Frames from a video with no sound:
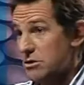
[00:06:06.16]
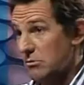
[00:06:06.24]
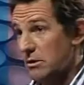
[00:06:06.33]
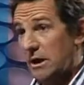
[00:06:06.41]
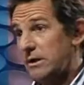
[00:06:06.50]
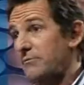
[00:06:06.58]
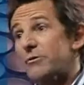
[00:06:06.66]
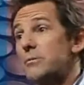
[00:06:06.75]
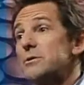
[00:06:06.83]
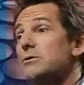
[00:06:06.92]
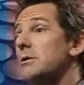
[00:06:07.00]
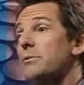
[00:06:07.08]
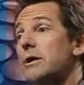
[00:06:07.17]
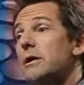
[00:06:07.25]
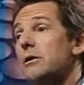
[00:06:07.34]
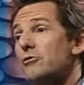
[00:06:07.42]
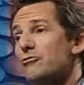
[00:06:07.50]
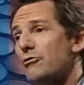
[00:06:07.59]
según las informaciones por ahí
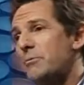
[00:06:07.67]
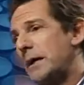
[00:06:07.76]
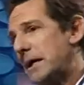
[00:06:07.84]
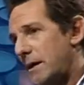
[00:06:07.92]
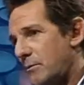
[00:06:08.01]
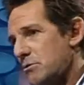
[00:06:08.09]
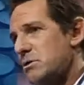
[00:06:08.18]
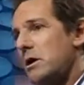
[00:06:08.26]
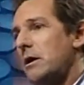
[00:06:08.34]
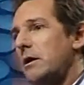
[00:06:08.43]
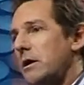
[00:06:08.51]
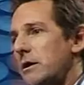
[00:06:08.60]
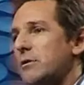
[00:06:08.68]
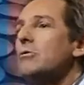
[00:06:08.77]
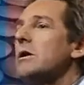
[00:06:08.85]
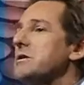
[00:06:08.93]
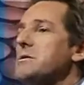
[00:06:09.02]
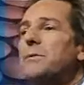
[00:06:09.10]
que nosotros manejamos, este,
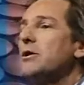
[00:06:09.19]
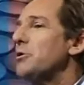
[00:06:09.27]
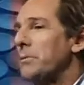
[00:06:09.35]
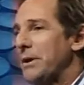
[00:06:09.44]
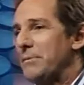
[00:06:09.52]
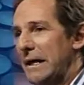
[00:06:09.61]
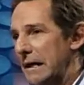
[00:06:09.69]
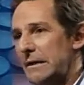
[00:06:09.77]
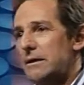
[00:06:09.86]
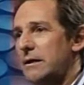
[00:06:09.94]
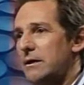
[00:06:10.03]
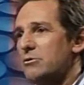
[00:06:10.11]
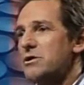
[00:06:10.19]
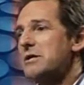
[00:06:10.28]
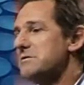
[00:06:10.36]
un crecimiento permanente. O sea,